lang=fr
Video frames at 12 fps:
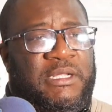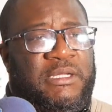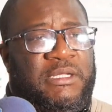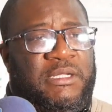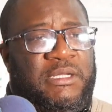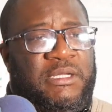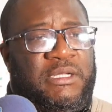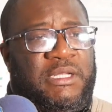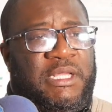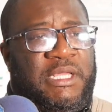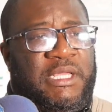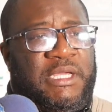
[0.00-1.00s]
euh,
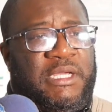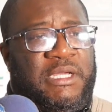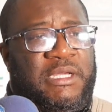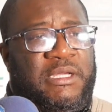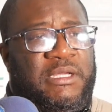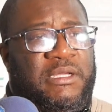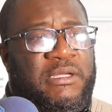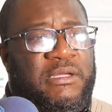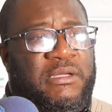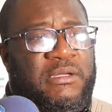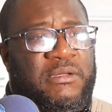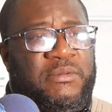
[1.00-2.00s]
euh,
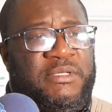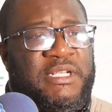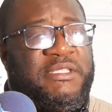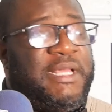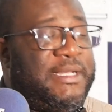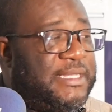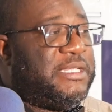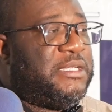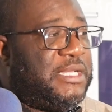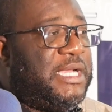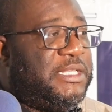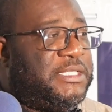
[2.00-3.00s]
des, antennes
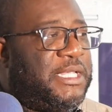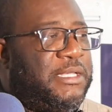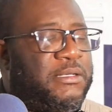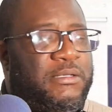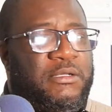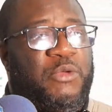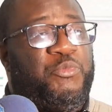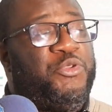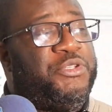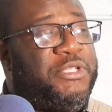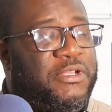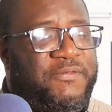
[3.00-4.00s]
décentralisées dans
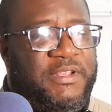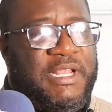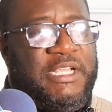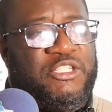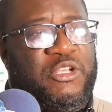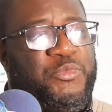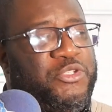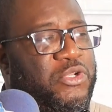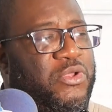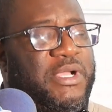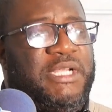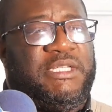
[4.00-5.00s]
plusieurs villages, dans plusieurs
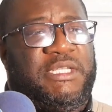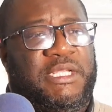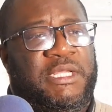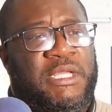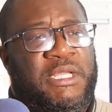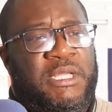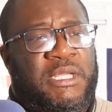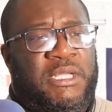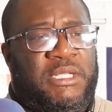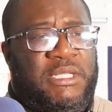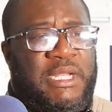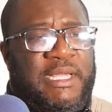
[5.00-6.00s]
localités
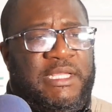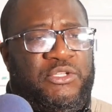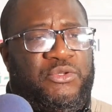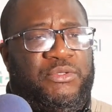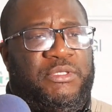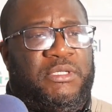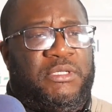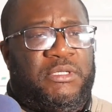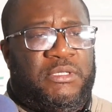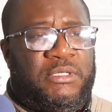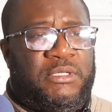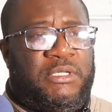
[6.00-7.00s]
de la région de,
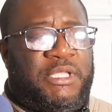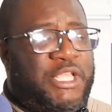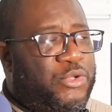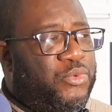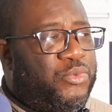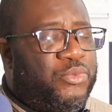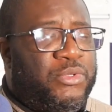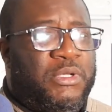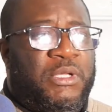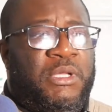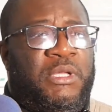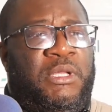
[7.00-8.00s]
de, Kédougou.
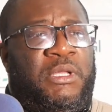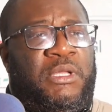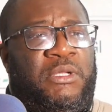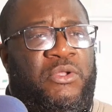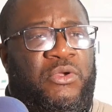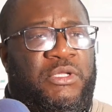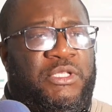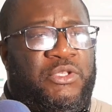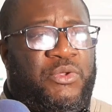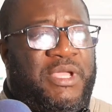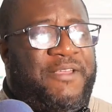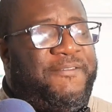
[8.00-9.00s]
Donc, qui
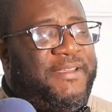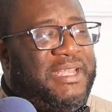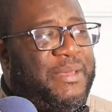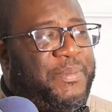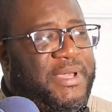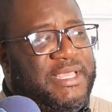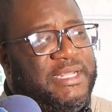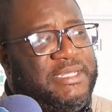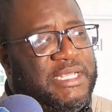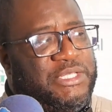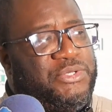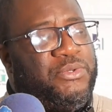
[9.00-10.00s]
a eu à la
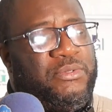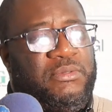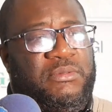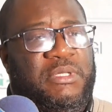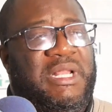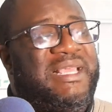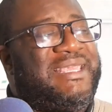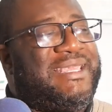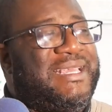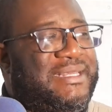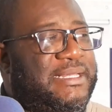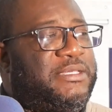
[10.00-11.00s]
présentation de la
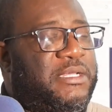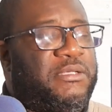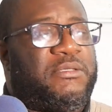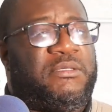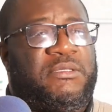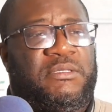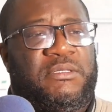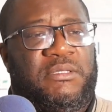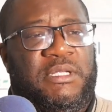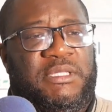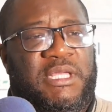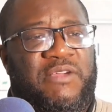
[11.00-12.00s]
quintessence
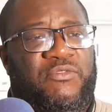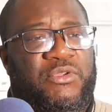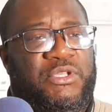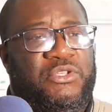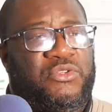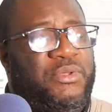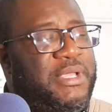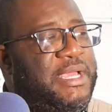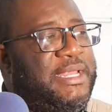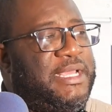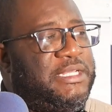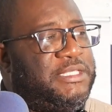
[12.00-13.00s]
des travaux qu'ils ont eu à
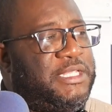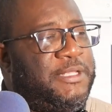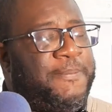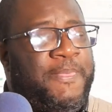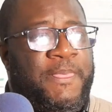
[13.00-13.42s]
réaliser,